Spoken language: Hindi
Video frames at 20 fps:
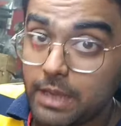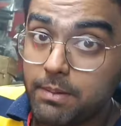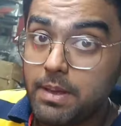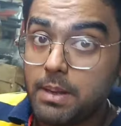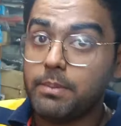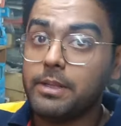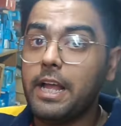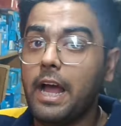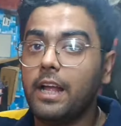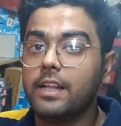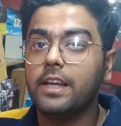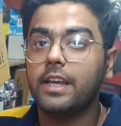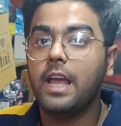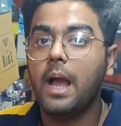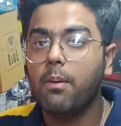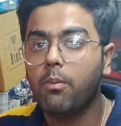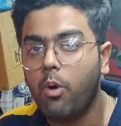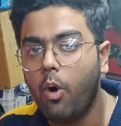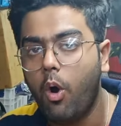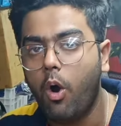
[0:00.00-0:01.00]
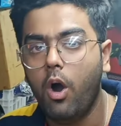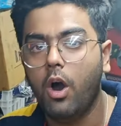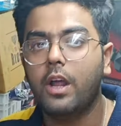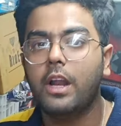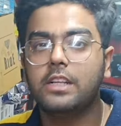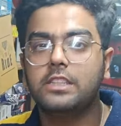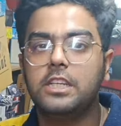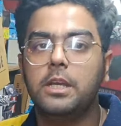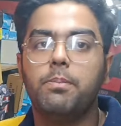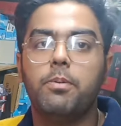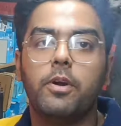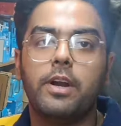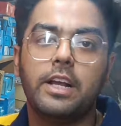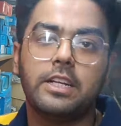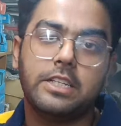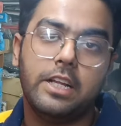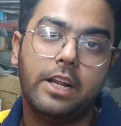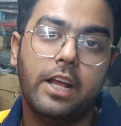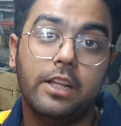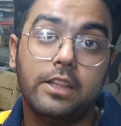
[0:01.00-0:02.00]
कि मैंने बताया था कि आपको और अच्छी
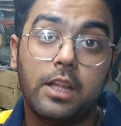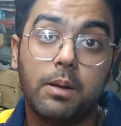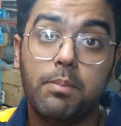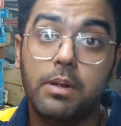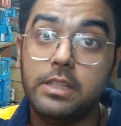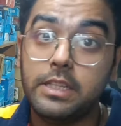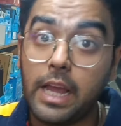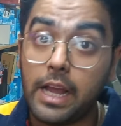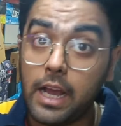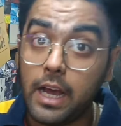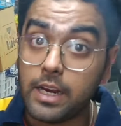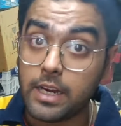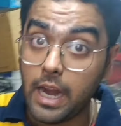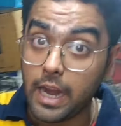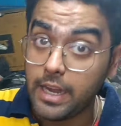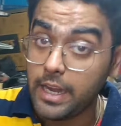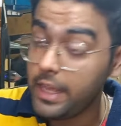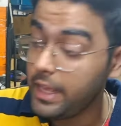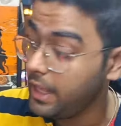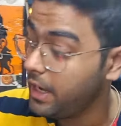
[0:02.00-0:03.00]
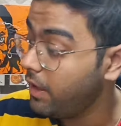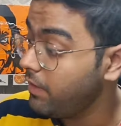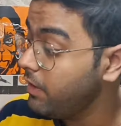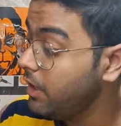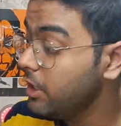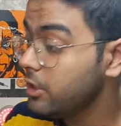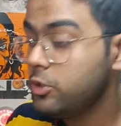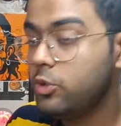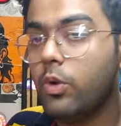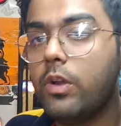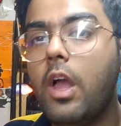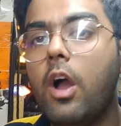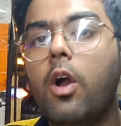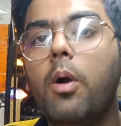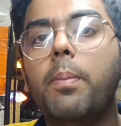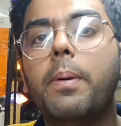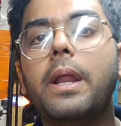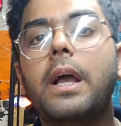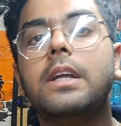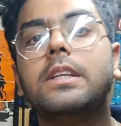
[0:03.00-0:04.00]
प्रोटेक्शन के अंदर मिल जाएगा राइडिंग ग्लव जो कि
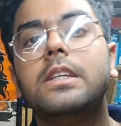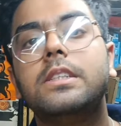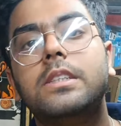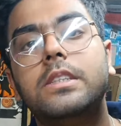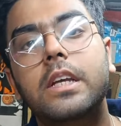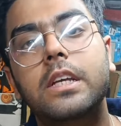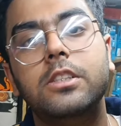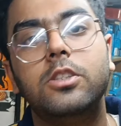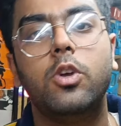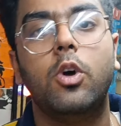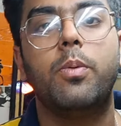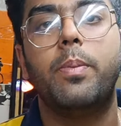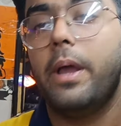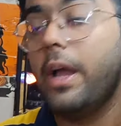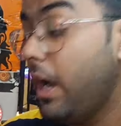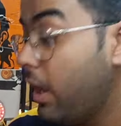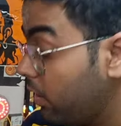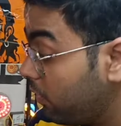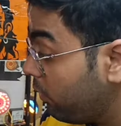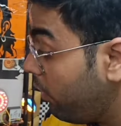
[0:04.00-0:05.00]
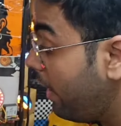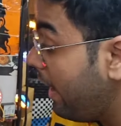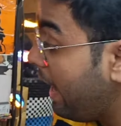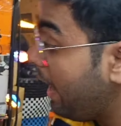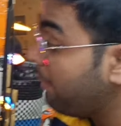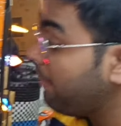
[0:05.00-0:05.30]
आपको पड़ेगा जस्ट तीन सौ रुपये का और वो है